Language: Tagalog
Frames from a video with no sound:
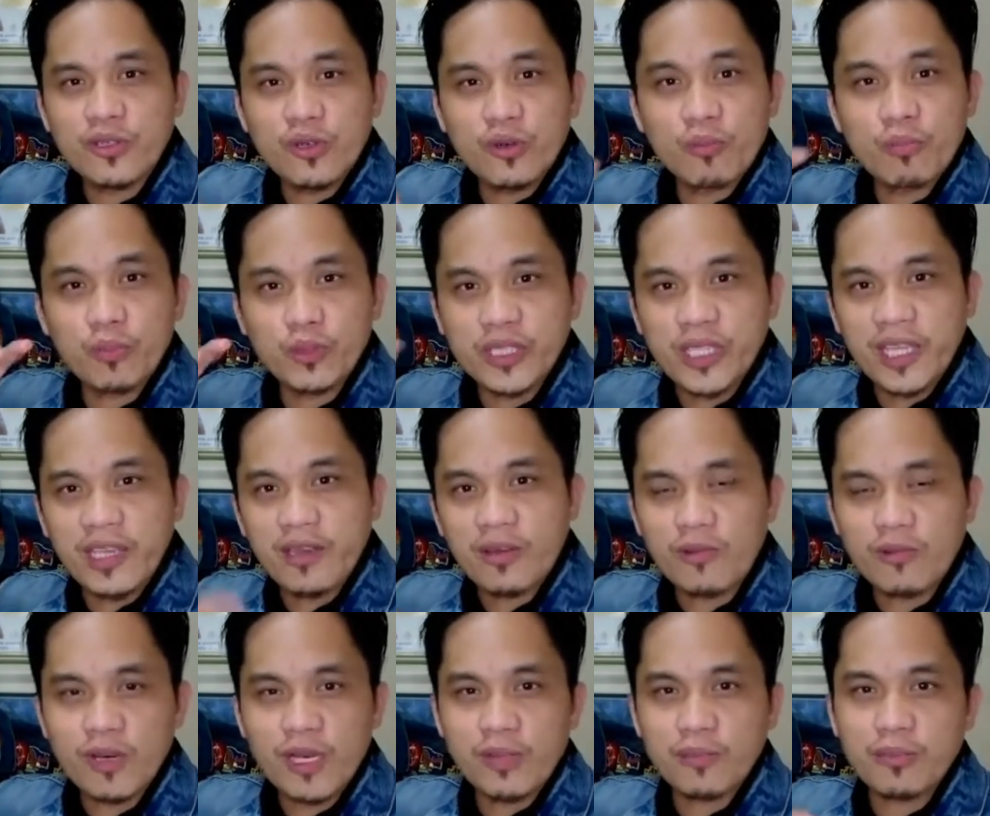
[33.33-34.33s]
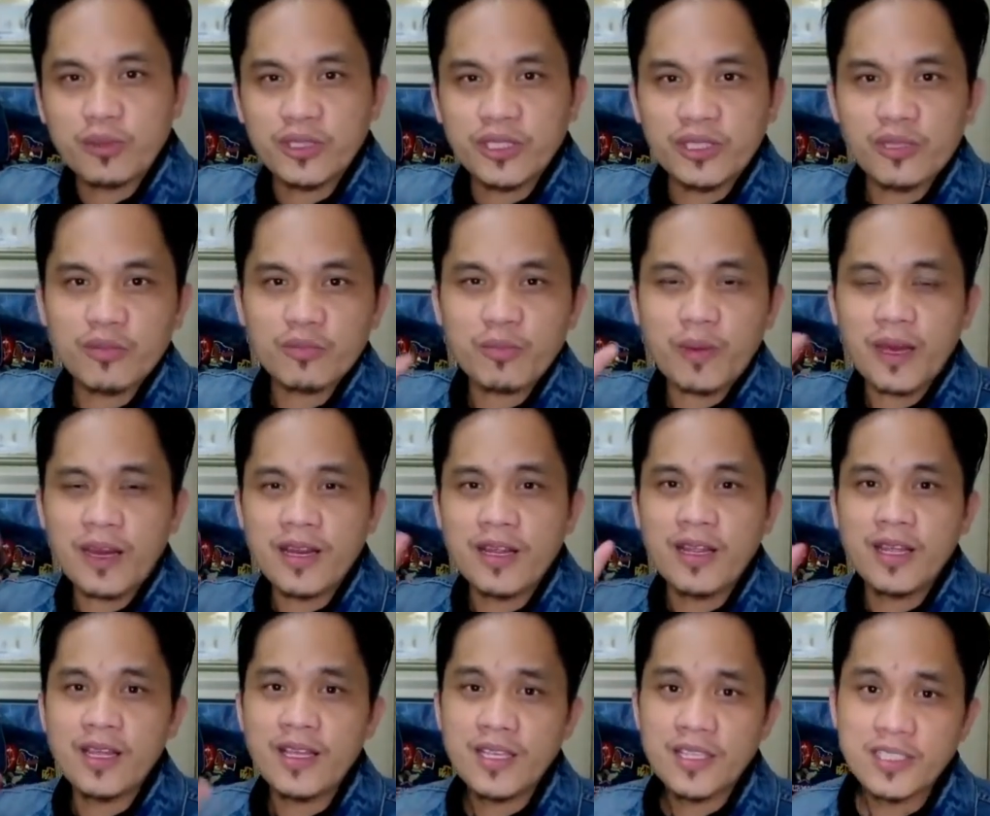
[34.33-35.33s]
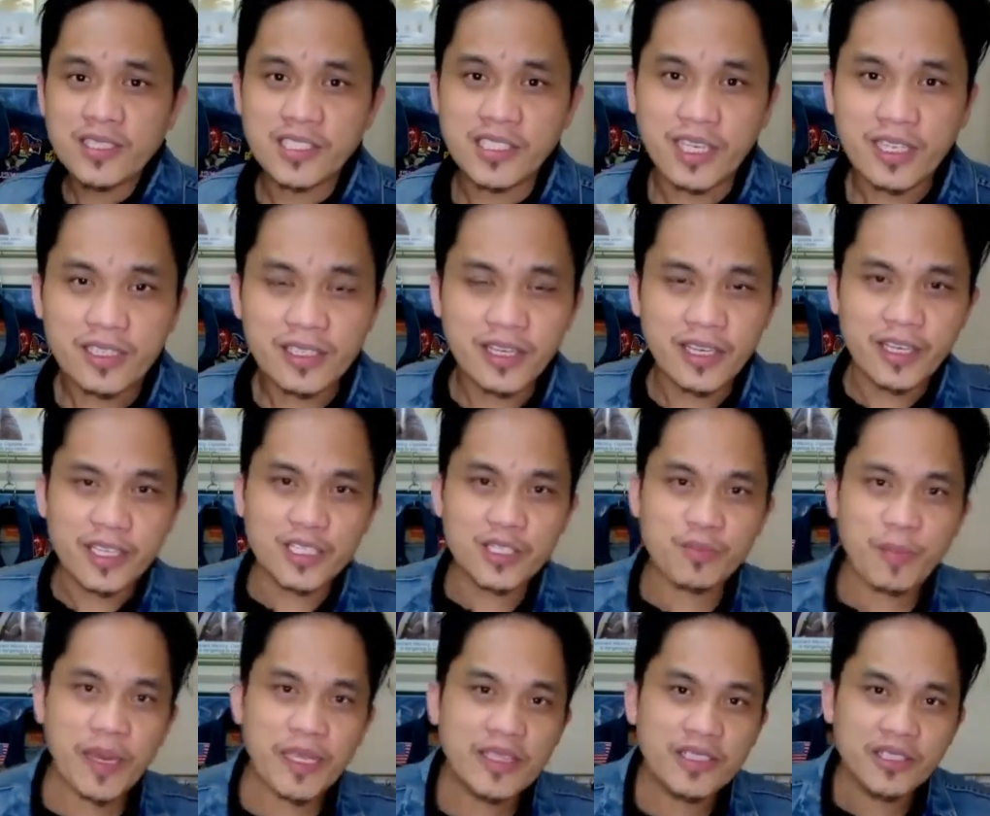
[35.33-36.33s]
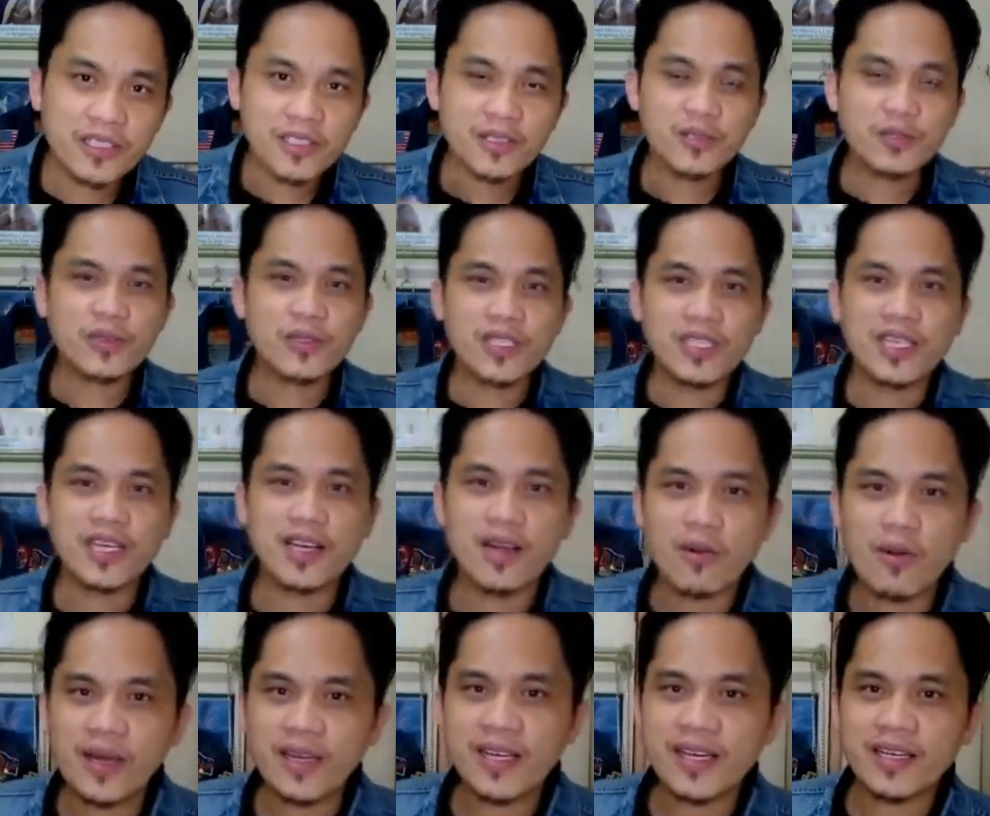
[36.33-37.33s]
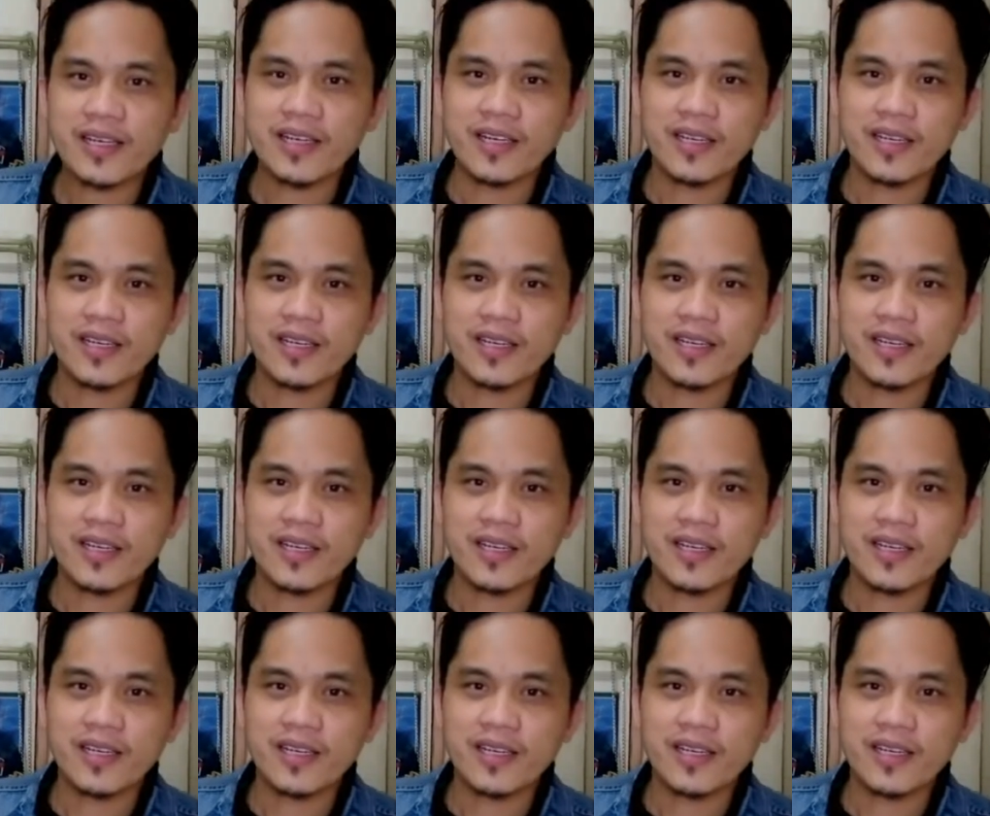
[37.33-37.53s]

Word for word: yung puti, kulay puti yun, parang silk ng spider, yun yung ginagawa ng